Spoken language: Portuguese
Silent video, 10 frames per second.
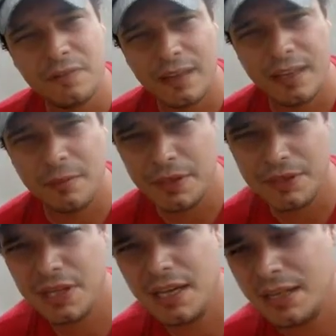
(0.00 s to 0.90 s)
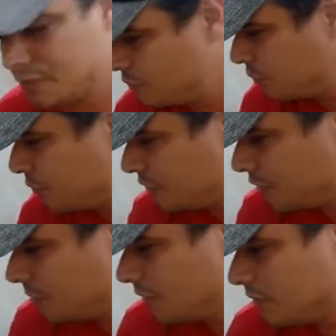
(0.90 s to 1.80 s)
vai remediar isso
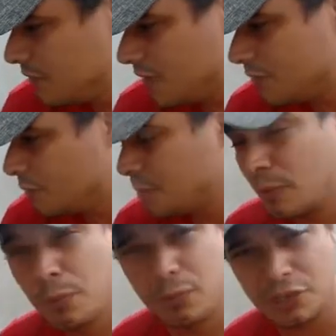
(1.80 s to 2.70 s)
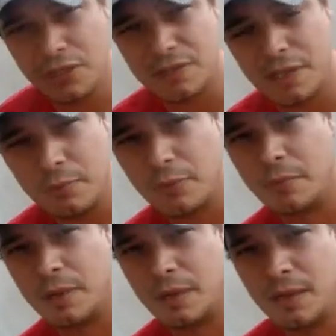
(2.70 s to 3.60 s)
mostrando para vocês o, o, projeto sem
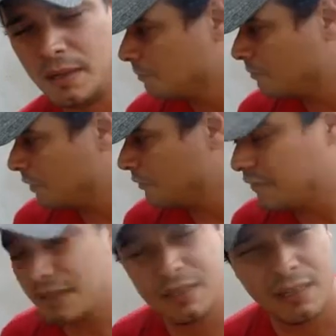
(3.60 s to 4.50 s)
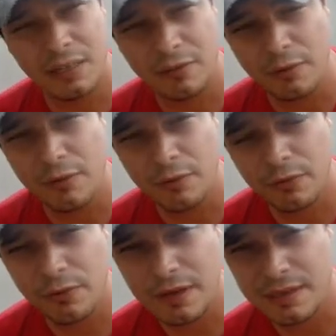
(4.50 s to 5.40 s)
bomba. Eu vou fazer, eu vou, eu
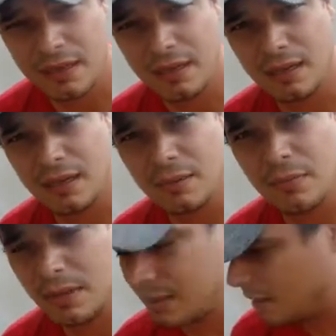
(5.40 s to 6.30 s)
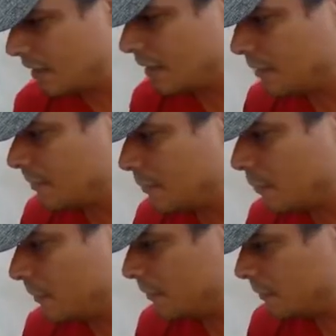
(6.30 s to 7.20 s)
vou fazer a, a, a,
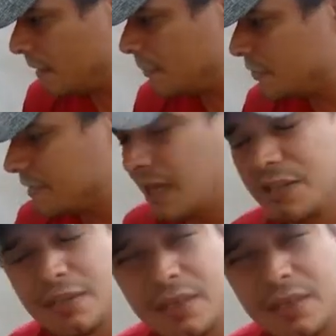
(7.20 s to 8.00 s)
a mostragem